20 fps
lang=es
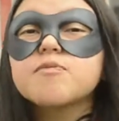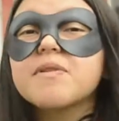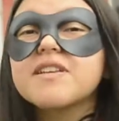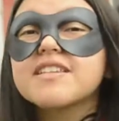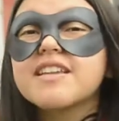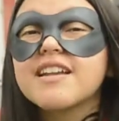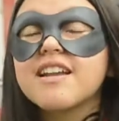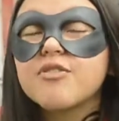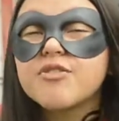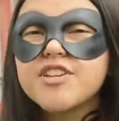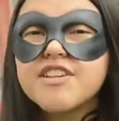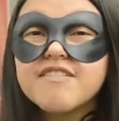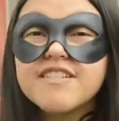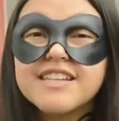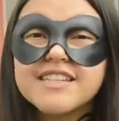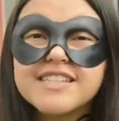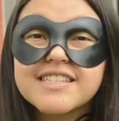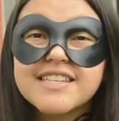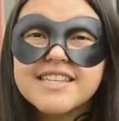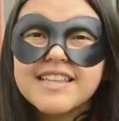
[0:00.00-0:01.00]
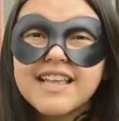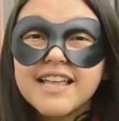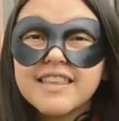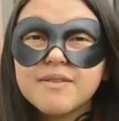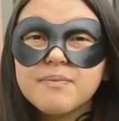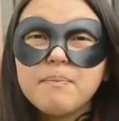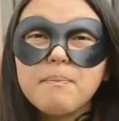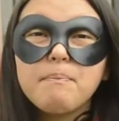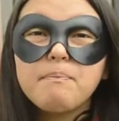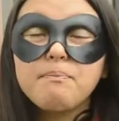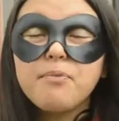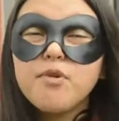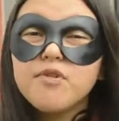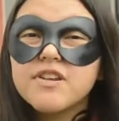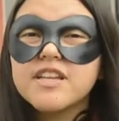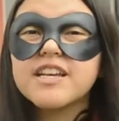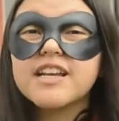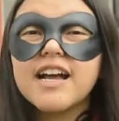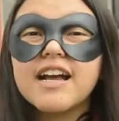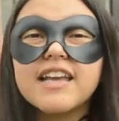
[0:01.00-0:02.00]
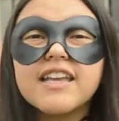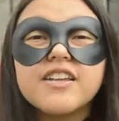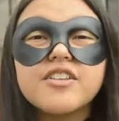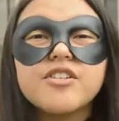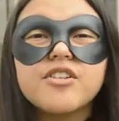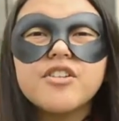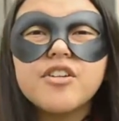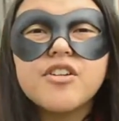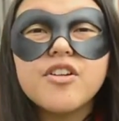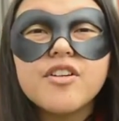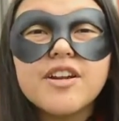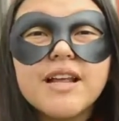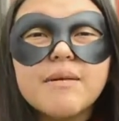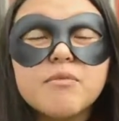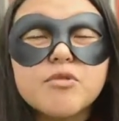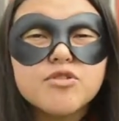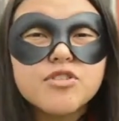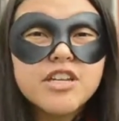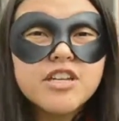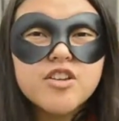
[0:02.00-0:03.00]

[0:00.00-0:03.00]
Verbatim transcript: pasar a universidad pública y no lo logramos,